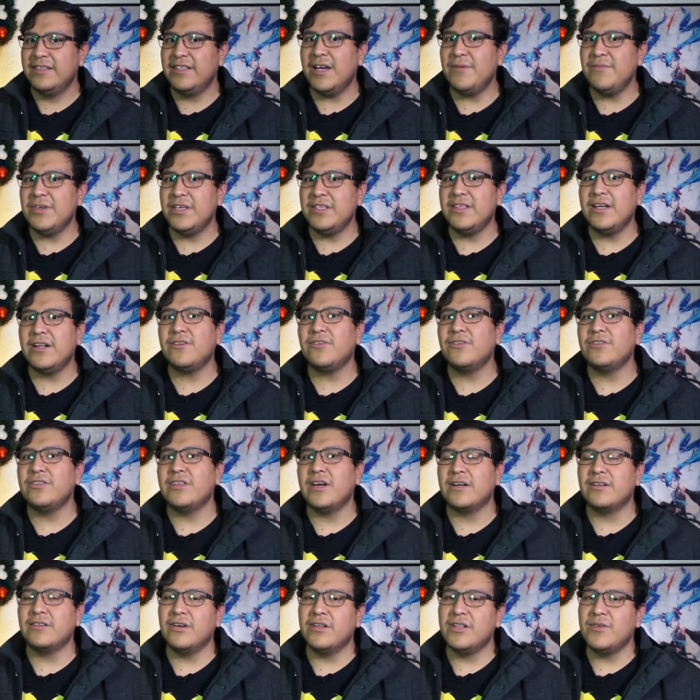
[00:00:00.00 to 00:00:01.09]
también del
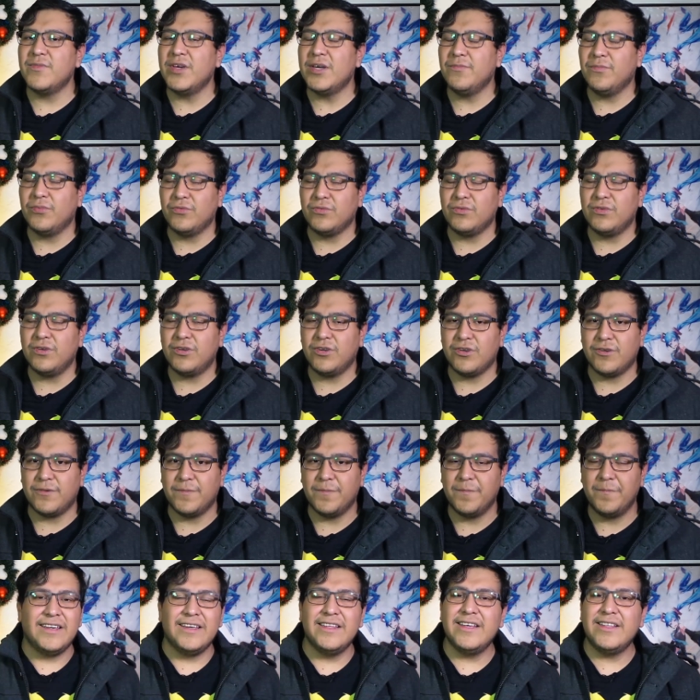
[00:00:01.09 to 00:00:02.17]
contactoanime.com.
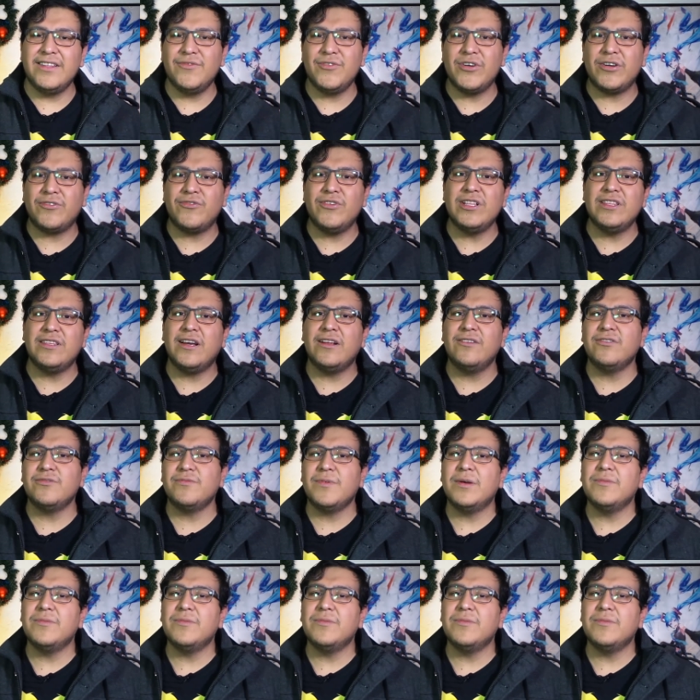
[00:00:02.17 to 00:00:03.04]
Y de nueva cuenta nos